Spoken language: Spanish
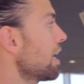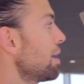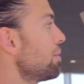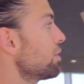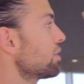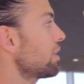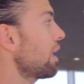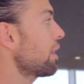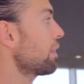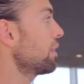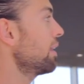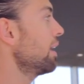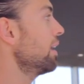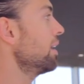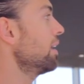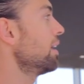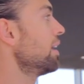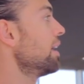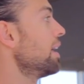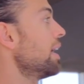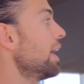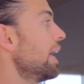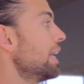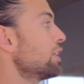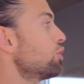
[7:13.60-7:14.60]
que vamos a hacer
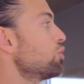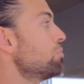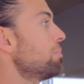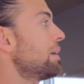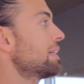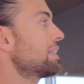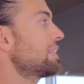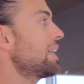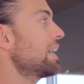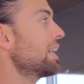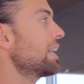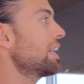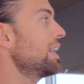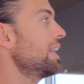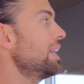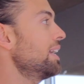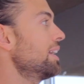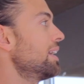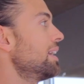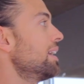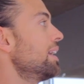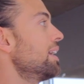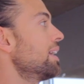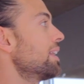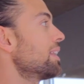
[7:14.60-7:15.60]
es un masaje
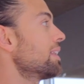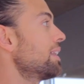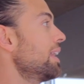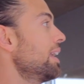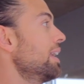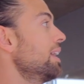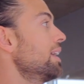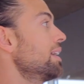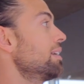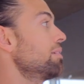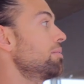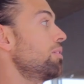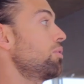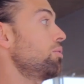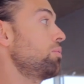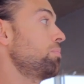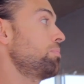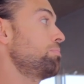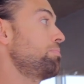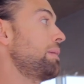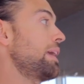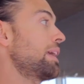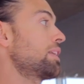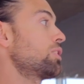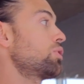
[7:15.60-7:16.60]
de
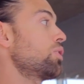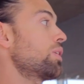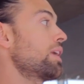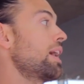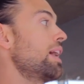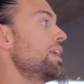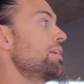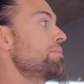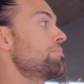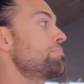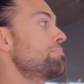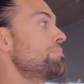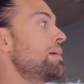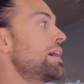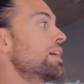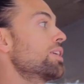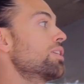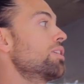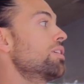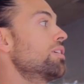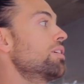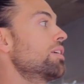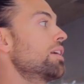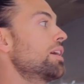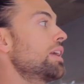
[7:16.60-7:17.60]
pectoral
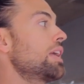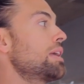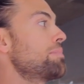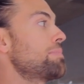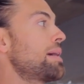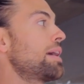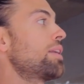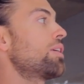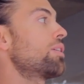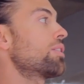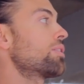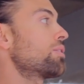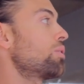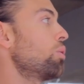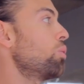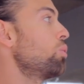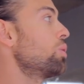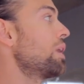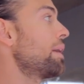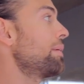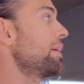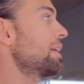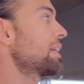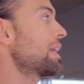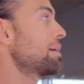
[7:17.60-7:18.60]
mayor y menor,
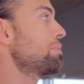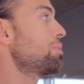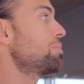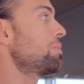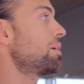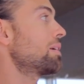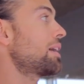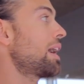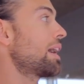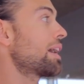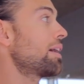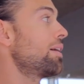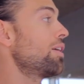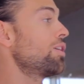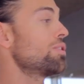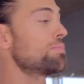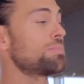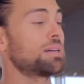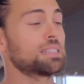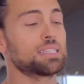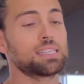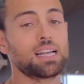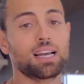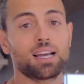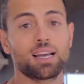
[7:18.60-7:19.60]
una vez que hemos acabado el
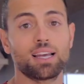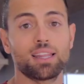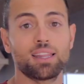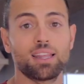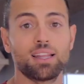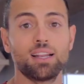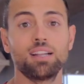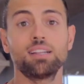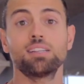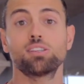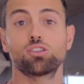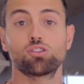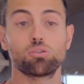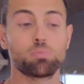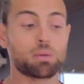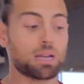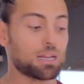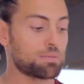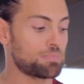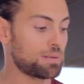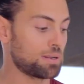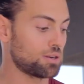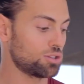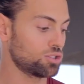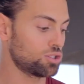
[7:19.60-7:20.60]
masaje del
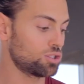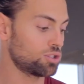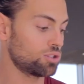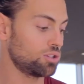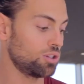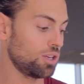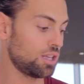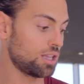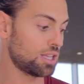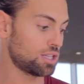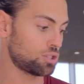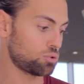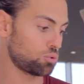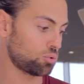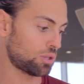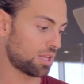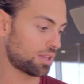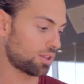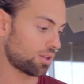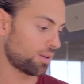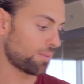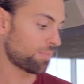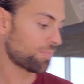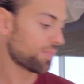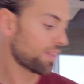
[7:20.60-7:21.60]
supraespinoso y de su
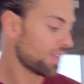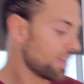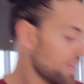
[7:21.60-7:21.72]
tendón.